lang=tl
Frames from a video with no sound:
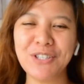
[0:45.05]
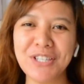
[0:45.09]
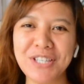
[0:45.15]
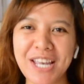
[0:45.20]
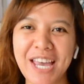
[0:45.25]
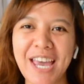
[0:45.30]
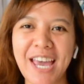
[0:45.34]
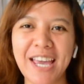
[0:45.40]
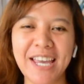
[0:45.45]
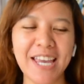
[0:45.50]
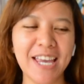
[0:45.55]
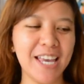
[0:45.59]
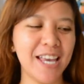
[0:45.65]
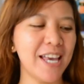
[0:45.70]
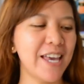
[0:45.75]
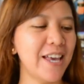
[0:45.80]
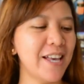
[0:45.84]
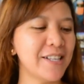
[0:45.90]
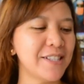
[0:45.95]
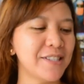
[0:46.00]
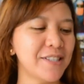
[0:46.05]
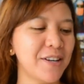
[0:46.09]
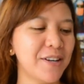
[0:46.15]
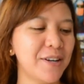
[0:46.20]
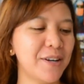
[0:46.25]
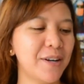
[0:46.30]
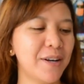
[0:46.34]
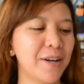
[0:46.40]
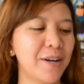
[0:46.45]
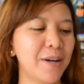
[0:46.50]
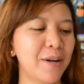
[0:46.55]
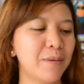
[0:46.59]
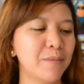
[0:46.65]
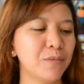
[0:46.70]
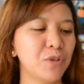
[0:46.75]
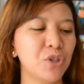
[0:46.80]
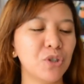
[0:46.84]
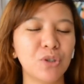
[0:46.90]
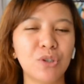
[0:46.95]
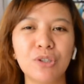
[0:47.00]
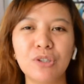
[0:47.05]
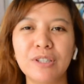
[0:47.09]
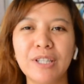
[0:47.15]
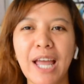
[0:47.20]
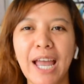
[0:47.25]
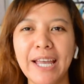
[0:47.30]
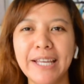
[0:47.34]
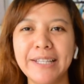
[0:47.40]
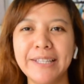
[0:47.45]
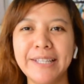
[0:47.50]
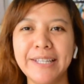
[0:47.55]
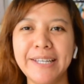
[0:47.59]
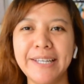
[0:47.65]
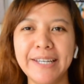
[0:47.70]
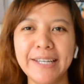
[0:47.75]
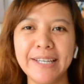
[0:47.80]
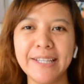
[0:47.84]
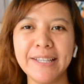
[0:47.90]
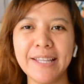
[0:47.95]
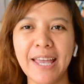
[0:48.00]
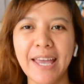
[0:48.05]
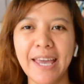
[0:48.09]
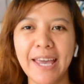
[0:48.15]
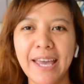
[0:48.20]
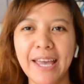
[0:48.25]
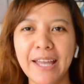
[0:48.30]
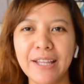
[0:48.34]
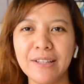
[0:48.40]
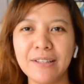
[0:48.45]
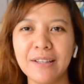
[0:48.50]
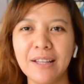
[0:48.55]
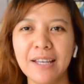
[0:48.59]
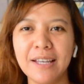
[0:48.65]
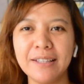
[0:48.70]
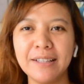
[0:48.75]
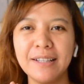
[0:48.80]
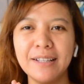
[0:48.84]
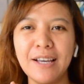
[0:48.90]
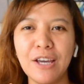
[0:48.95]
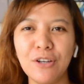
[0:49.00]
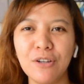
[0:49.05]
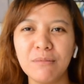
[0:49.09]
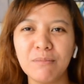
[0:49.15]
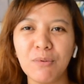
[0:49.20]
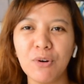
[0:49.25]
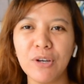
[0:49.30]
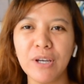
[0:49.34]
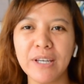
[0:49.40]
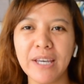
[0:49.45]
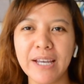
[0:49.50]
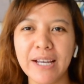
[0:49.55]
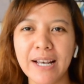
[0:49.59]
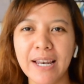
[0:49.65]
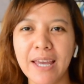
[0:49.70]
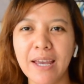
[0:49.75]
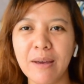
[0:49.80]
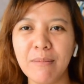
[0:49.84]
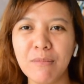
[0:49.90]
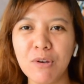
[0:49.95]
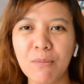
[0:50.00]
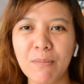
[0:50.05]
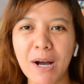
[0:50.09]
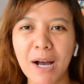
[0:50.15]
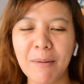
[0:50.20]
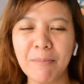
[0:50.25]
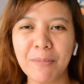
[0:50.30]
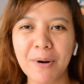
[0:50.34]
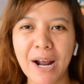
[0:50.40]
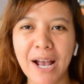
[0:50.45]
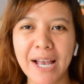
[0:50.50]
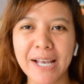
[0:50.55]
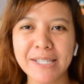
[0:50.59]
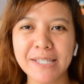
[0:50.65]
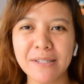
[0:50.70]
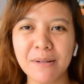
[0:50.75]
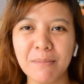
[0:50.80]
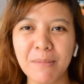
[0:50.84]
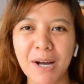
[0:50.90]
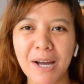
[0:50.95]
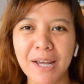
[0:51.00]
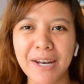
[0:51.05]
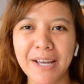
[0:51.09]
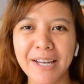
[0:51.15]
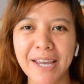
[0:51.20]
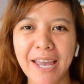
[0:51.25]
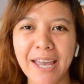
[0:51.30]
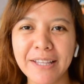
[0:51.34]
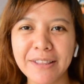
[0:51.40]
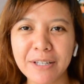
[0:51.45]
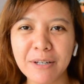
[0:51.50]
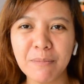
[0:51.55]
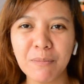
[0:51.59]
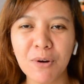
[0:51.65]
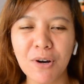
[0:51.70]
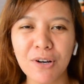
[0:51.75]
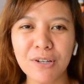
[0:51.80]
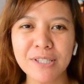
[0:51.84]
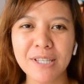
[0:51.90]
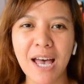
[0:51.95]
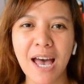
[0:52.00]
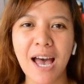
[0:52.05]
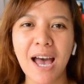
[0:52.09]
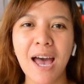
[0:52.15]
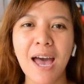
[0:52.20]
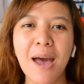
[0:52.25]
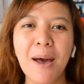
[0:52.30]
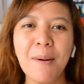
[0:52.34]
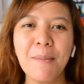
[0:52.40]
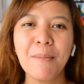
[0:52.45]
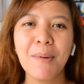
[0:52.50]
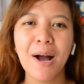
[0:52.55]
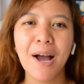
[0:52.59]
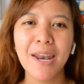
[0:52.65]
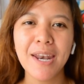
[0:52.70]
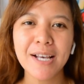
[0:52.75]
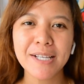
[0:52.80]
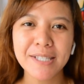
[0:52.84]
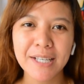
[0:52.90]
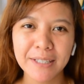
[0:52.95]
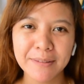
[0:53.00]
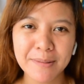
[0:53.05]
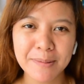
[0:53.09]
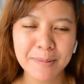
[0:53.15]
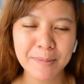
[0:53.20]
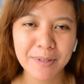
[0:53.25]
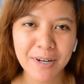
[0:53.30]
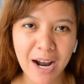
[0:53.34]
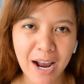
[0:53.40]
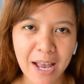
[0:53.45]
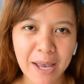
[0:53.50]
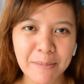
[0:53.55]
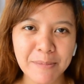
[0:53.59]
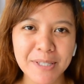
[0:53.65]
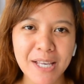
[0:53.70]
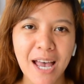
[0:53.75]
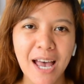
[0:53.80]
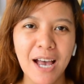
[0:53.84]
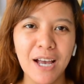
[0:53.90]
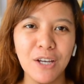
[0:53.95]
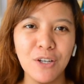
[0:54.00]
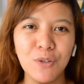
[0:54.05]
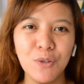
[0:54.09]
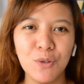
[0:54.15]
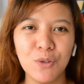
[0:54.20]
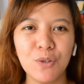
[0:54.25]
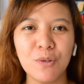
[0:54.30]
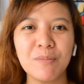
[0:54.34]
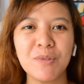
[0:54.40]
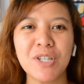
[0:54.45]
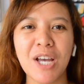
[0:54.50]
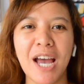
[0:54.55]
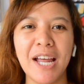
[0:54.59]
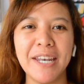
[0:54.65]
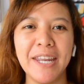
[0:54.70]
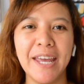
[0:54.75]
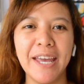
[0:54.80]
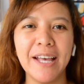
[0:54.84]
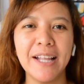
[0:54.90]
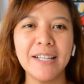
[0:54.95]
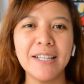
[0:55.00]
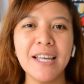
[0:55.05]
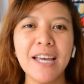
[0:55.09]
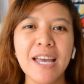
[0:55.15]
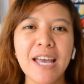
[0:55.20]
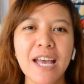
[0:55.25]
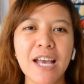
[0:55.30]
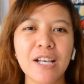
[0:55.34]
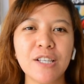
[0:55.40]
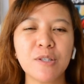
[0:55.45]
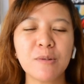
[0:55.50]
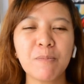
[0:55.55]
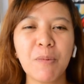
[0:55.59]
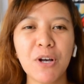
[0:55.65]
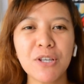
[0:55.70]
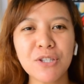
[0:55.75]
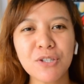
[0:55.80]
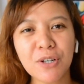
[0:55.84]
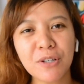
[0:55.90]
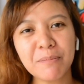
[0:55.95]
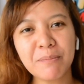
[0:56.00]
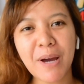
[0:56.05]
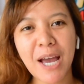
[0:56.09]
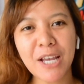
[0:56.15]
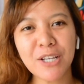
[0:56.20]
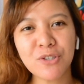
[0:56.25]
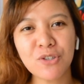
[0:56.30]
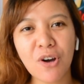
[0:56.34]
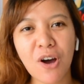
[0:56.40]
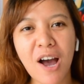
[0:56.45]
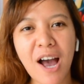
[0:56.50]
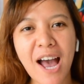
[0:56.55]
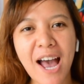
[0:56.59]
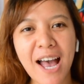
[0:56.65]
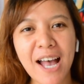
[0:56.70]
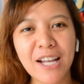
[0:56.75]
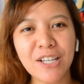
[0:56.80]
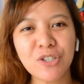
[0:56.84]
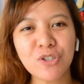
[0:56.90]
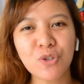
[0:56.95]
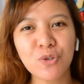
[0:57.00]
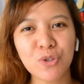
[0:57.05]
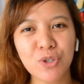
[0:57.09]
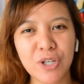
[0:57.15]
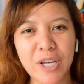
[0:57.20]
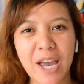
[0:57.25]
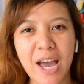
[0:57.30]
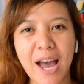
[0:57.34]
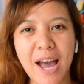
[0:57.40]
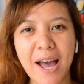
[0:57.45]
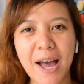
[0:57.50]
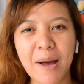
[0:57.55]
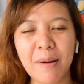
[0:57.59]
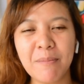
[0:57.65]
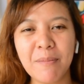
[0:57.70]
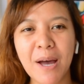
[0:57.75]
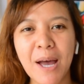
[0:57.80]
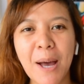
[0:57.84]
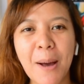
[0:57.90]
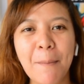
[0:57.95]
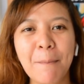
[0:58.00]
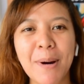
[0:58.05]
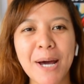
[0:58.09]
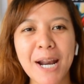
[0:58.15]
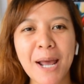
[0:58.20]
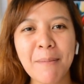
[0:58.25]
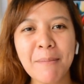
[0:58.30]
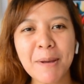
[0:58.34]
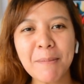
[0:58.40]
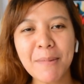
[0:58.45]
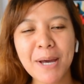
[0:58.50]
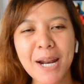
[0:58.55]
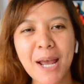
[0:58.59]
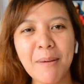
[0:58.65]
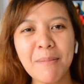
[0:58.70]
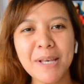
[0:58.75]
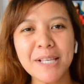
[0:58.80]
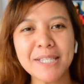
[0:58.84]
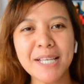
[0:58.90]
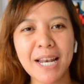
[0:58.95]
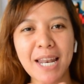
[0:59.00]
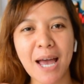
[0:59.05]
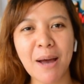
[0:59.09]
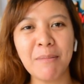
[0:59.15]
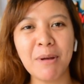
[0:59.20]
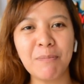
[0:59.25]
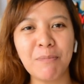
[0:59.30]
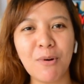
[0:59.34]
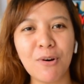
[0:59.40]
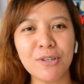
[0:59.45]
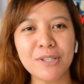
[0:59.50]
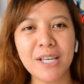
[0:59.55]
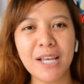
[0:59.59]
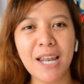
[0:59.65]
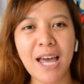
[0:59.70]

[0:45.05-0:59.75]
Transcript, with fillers: today is uh, June 19 and ngayon po i-claim yung mga prize ng mga nag-entry po sa mga nag-subscribe sa aking YouTube channel. In sponsored by Joanne Sushi Hub. Maraming maraming salamat po sa